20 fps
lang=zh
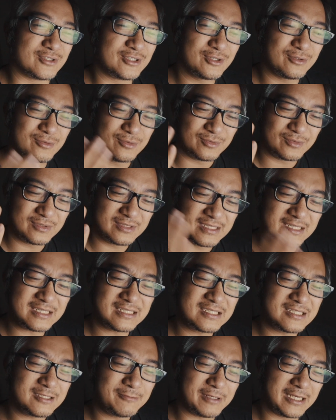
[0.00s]
就这个
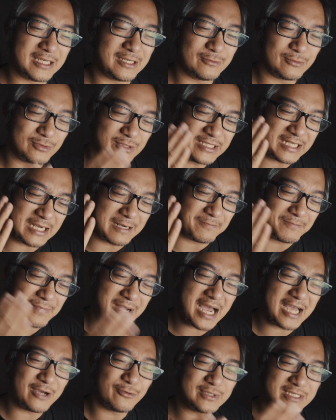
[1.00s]
视频，我想
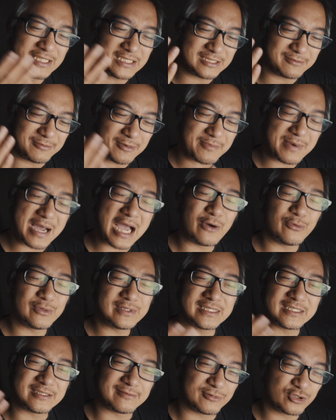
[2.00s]
拍，我想怎么拍，我
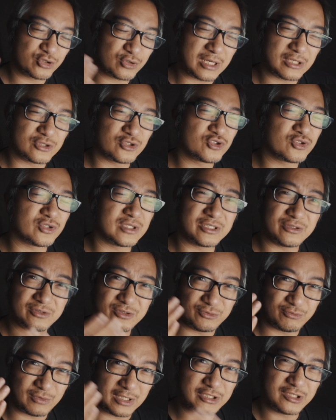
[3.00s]
想怎么创作，就
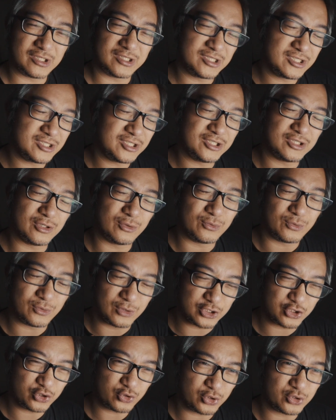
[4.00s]
是完全是由
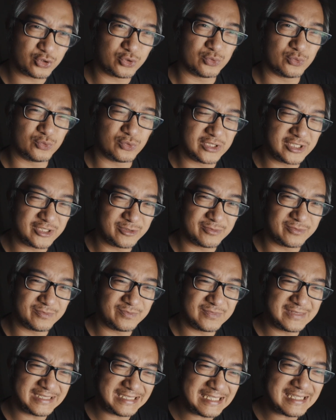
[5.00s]
我做主。我就
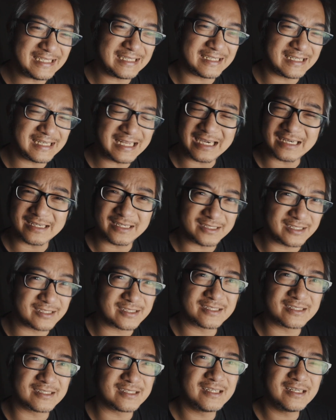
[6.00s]
尽量，或者
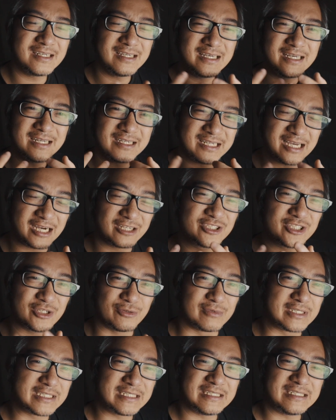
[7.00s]
是调
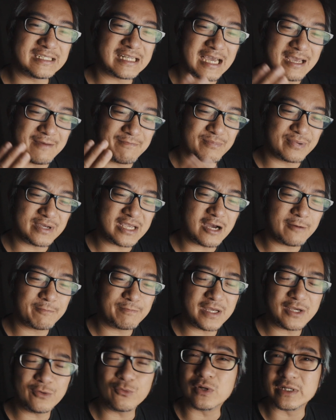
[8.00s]
整我的心态，不要
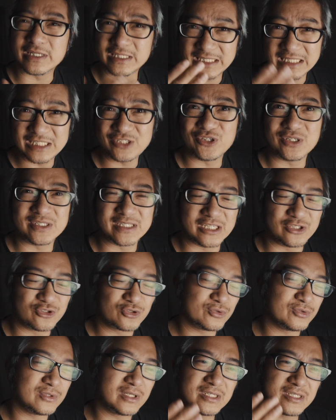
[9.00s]
被我的订阅人
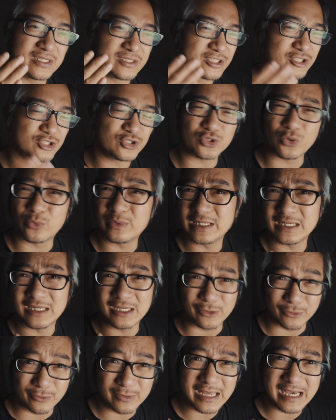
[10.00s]
数或者是所谓的
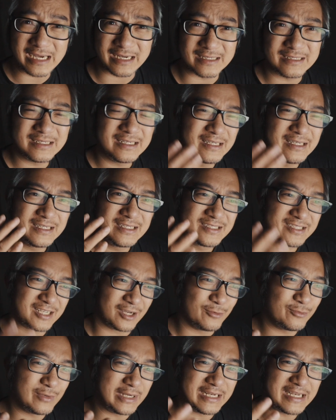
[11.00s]
流量
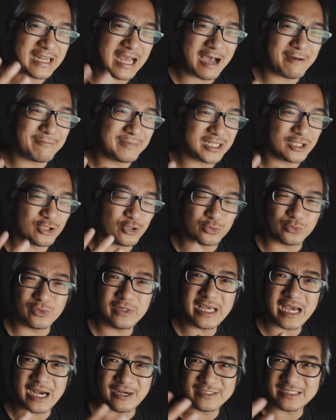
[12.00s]
成为他们的奴
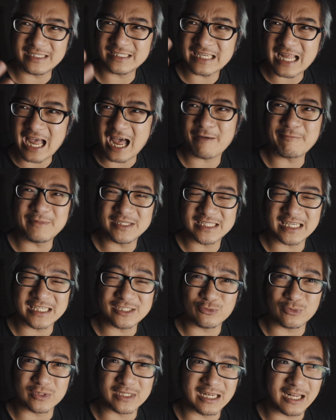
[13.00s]
隶，好像他们才
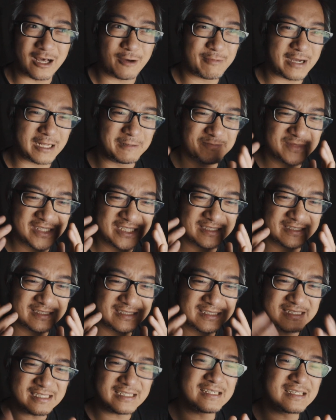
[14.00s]
是我的老板。其实
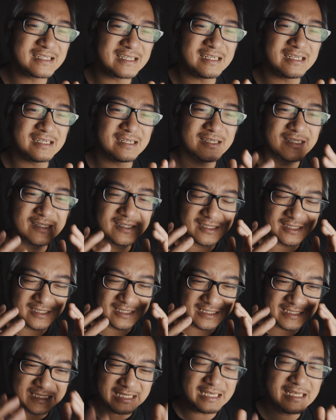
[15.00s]
这个
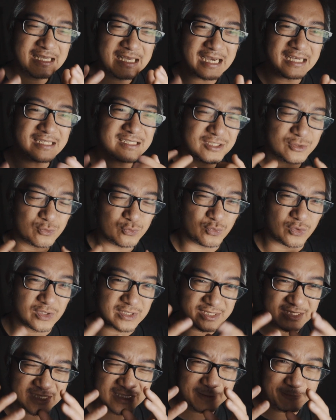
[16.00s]
应该是我
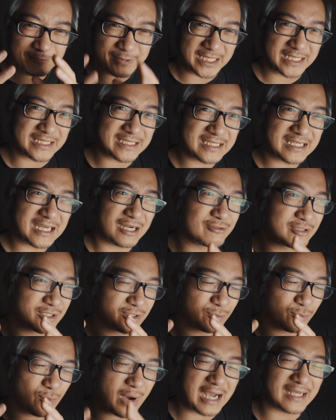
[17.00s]
是这频道
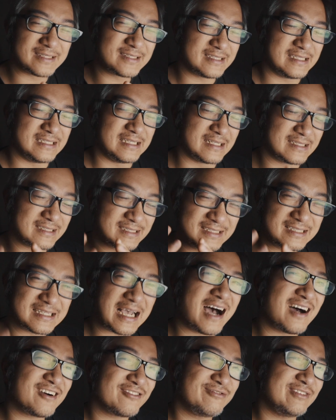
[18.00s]
的瓦西人、
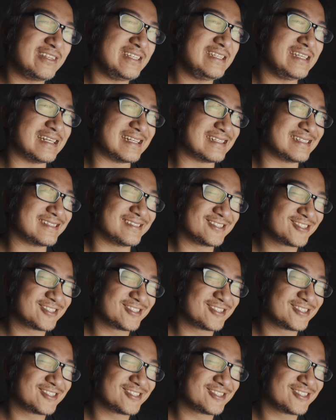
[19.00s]
扎菲人。